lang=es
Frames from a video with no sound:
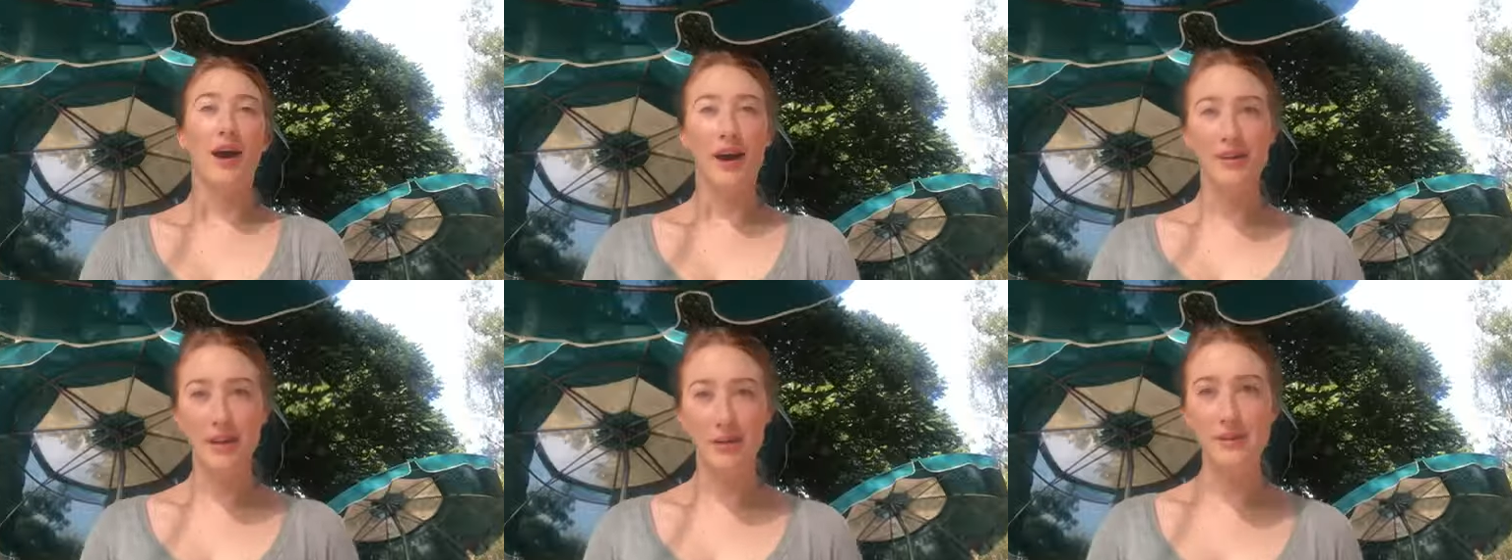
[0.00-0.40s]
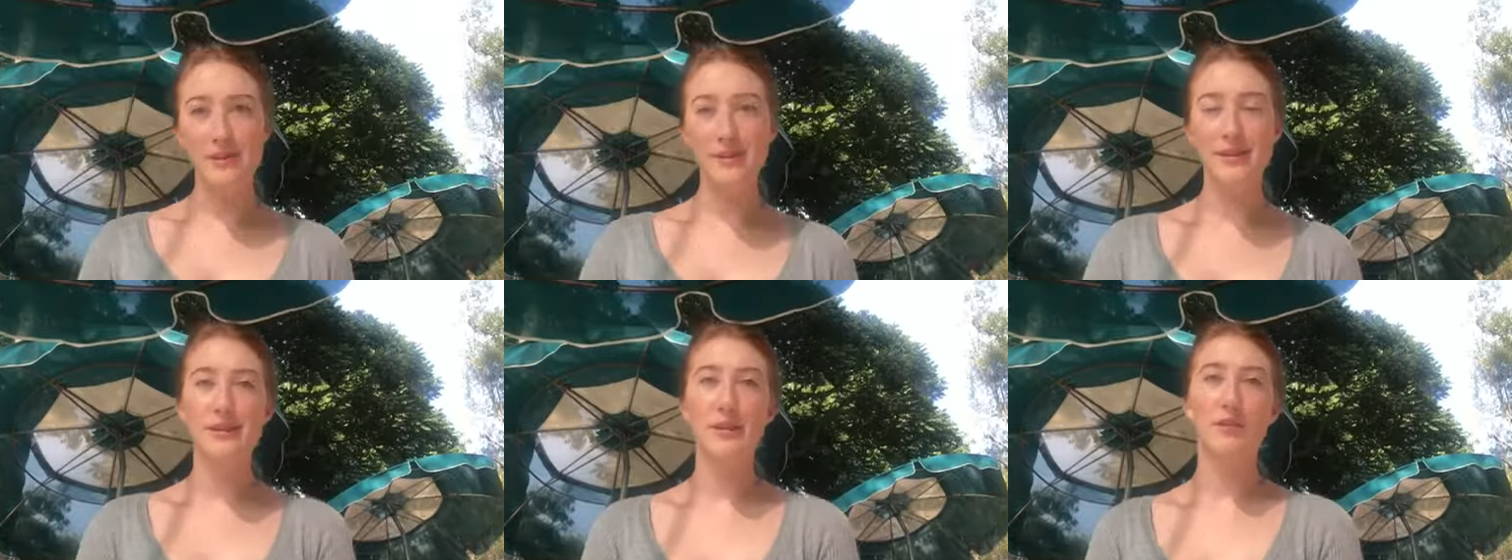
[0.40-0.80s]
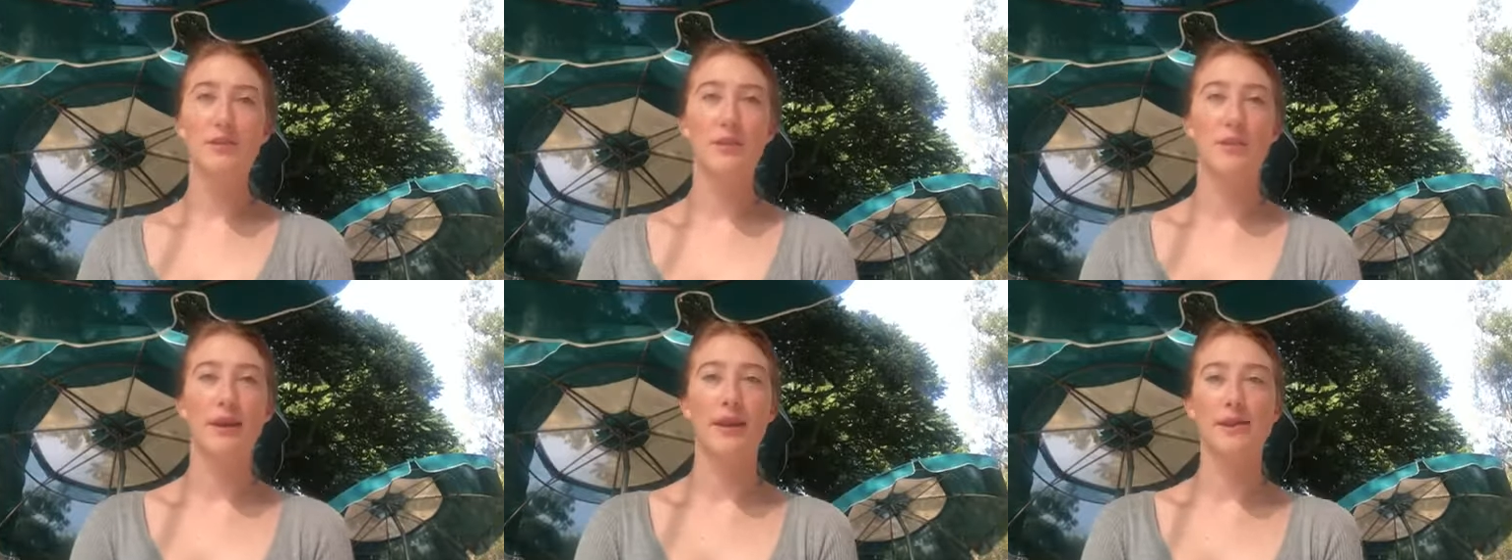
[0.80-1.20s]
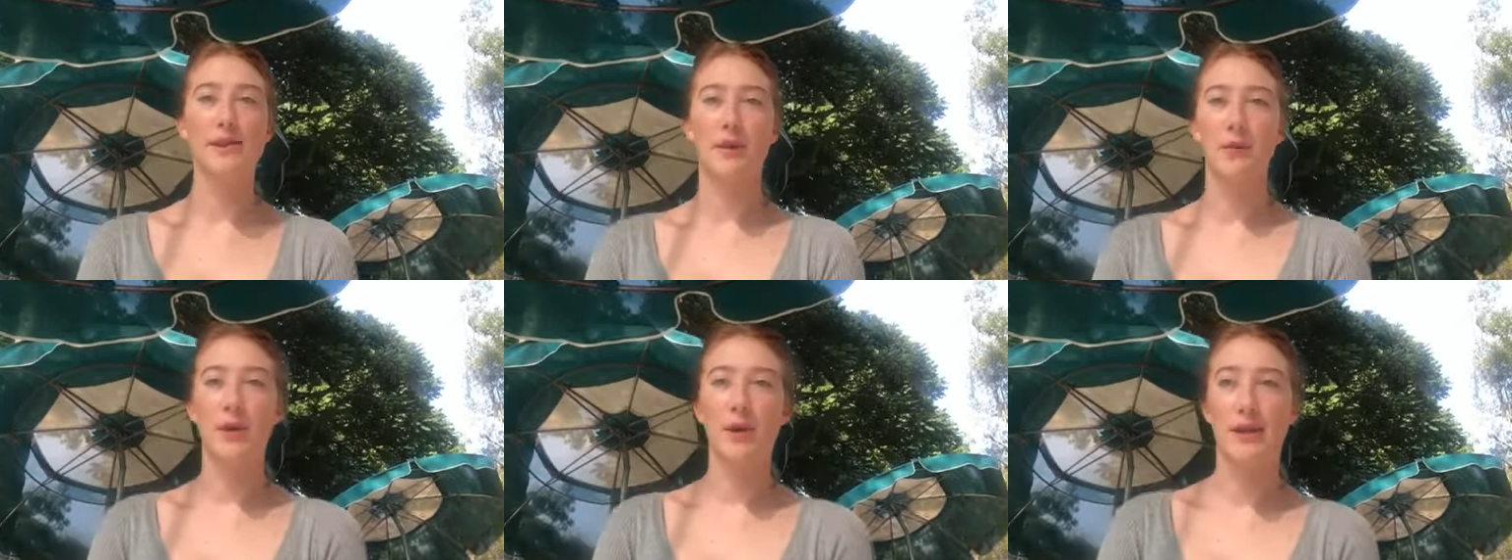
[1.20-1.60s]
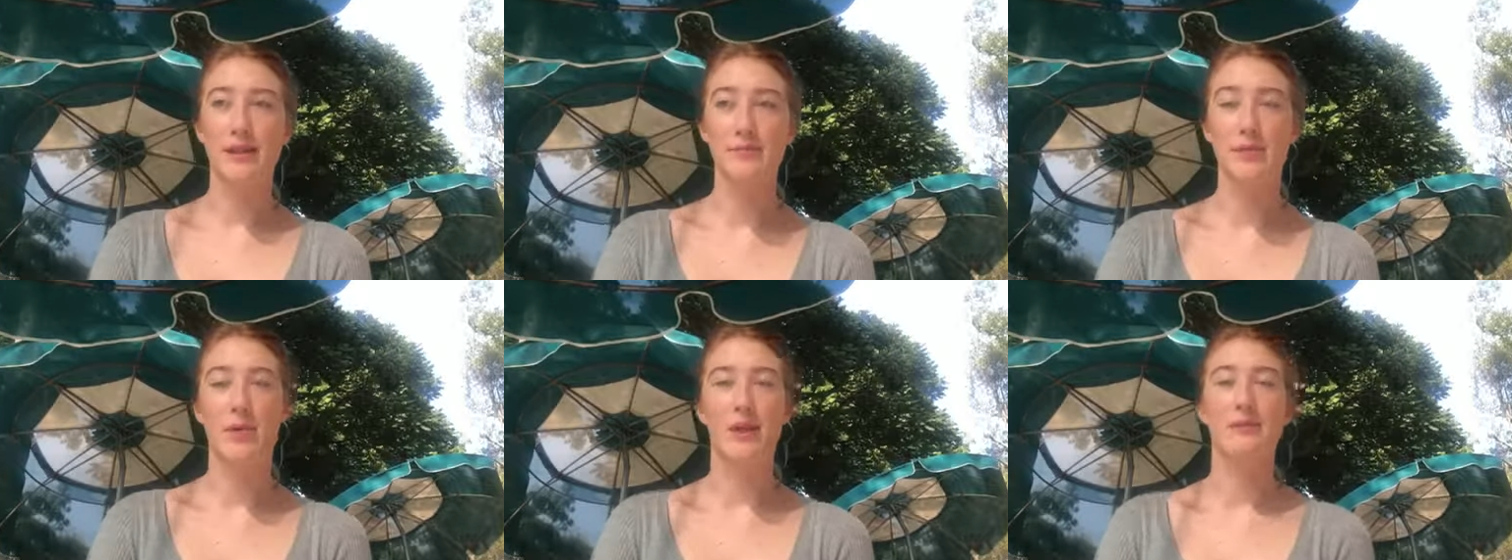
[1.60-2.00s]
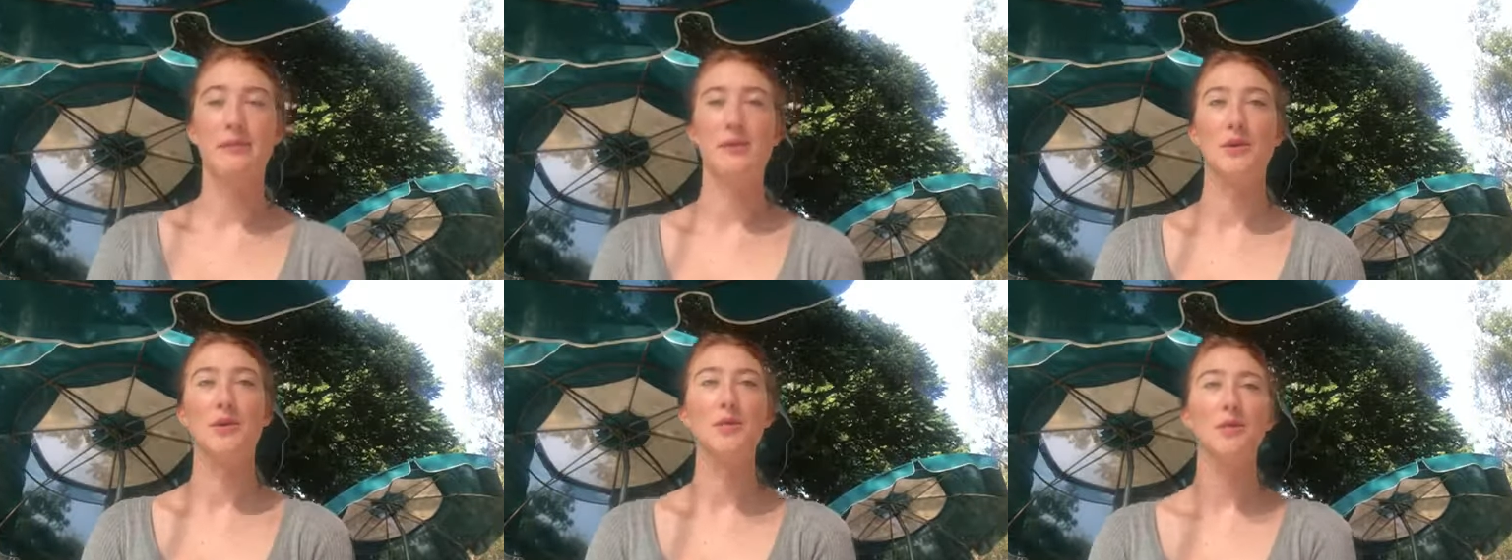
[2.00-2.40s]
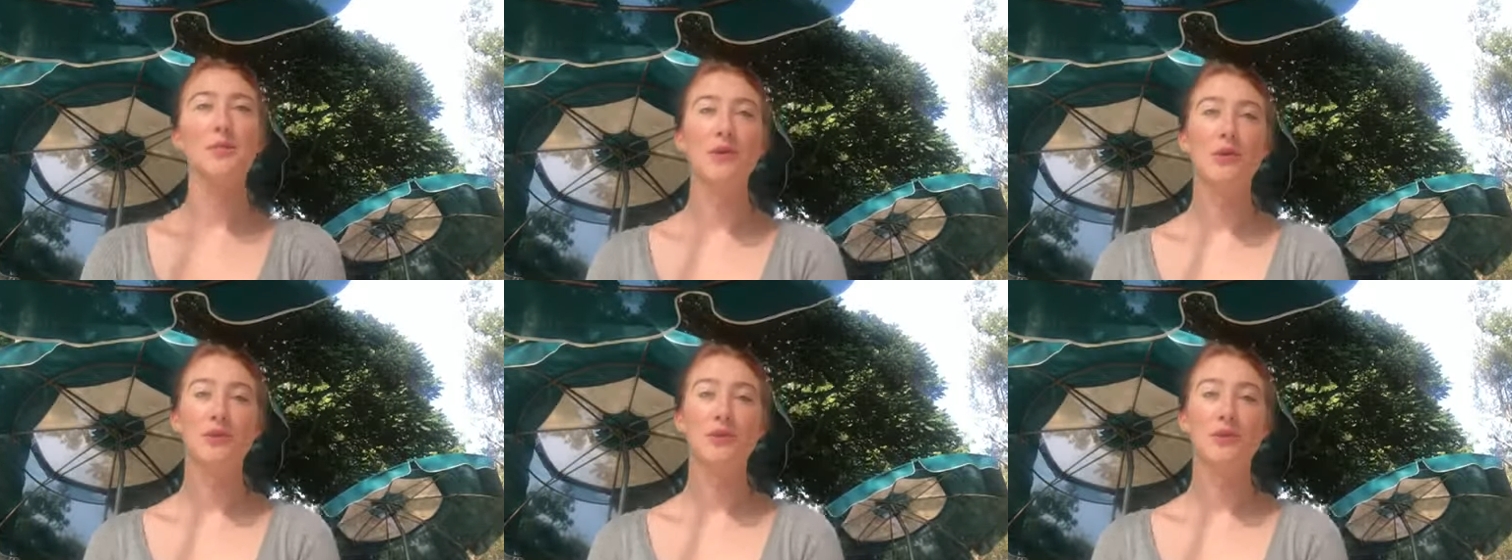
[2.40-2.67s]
A través de estas cinco semanas del bloque que es programación,